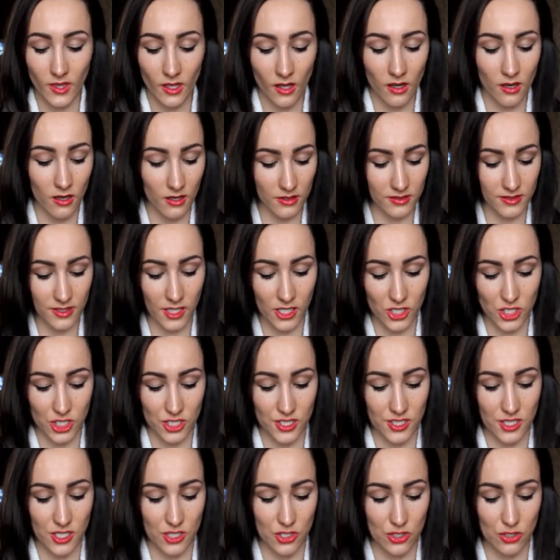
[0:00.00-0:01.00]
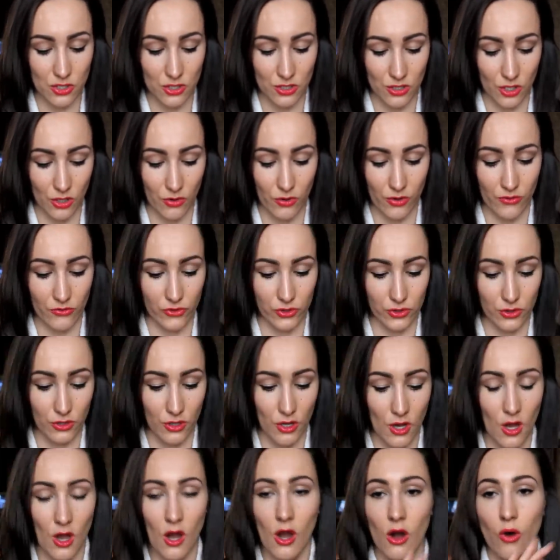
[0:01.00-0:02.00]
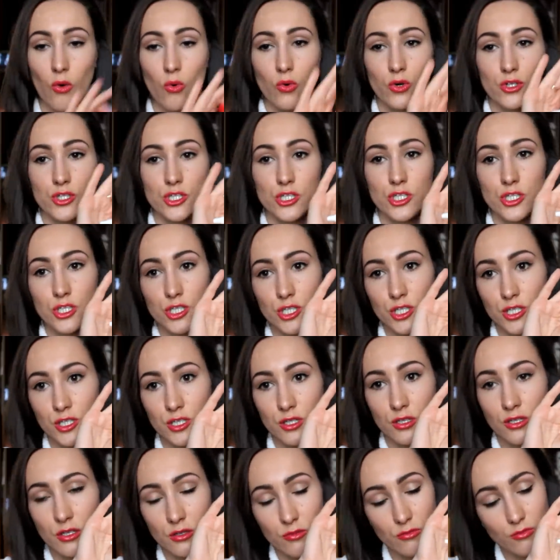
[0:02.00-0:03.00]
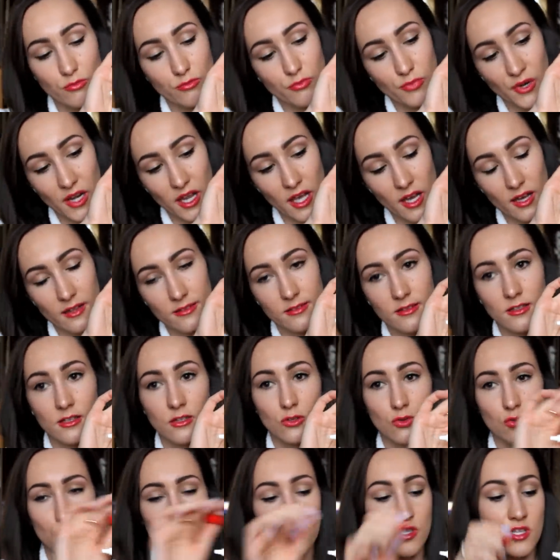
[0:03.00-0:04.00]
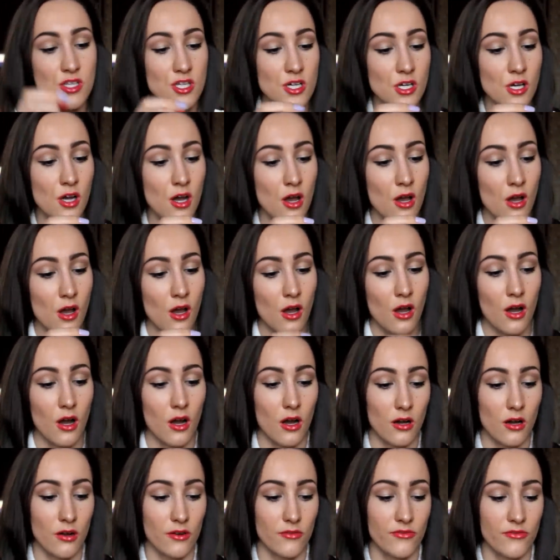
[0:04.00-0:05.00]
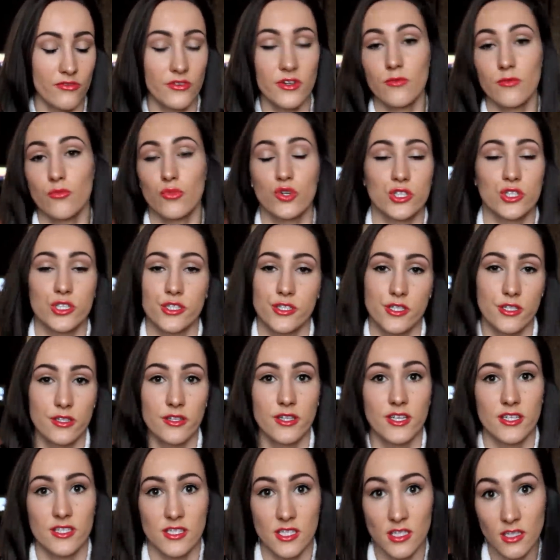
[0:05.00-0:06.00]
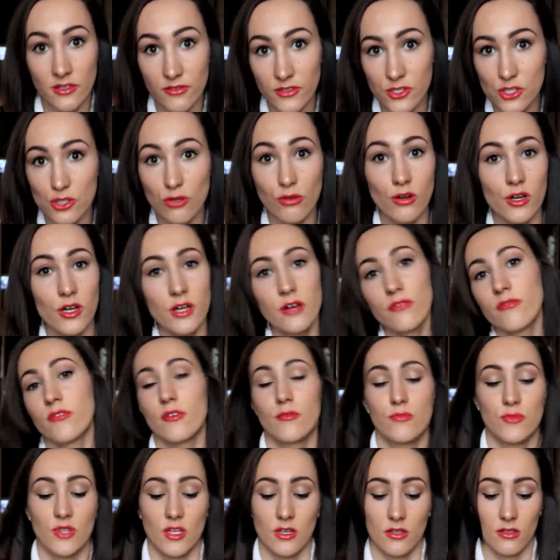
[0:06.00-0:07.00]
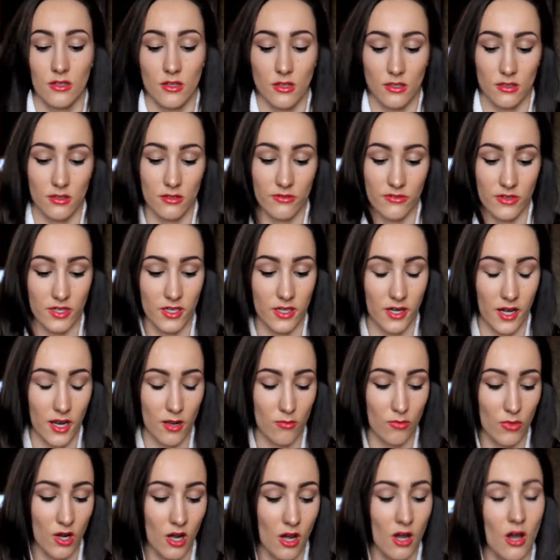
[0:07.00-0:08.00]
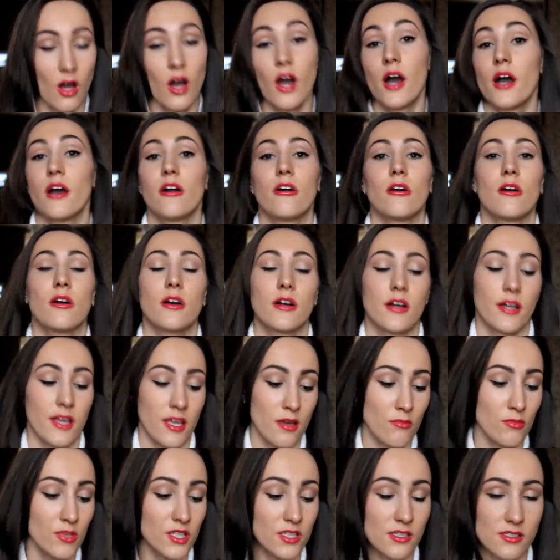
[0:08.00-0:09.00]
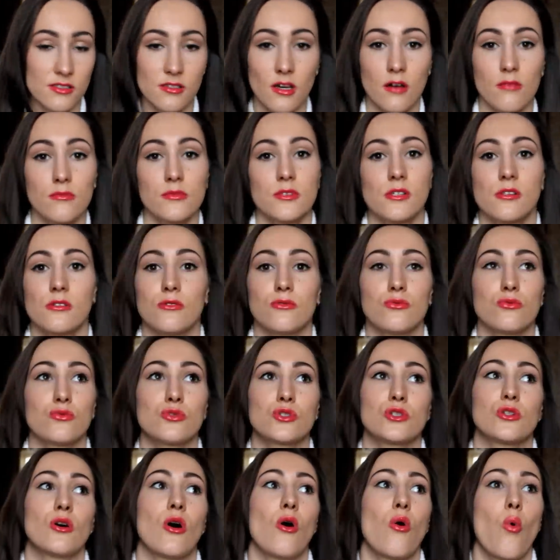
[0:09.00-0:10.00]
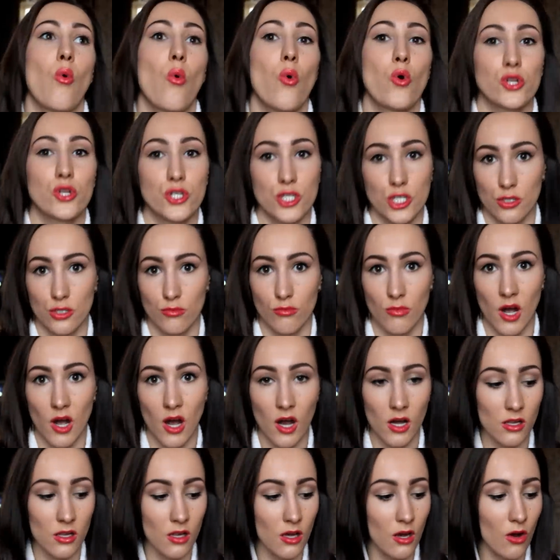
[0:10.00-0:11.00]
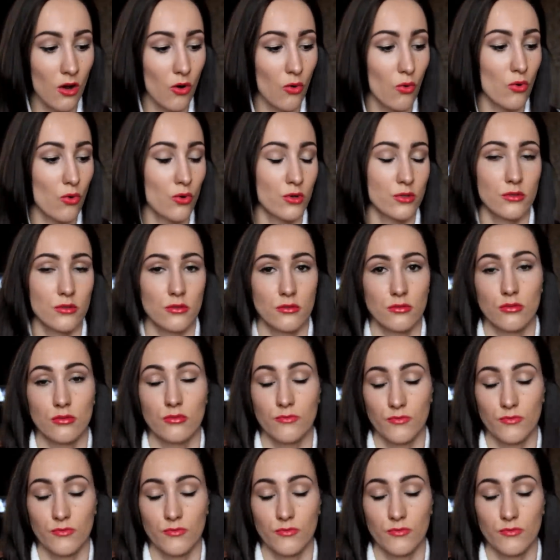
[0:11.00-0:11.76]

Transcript: А, также здесь такой вот очень приятный носик. А, вы можете дозировать, сколько вам надо этого крема. Крема на самом деле нужно очень мало, он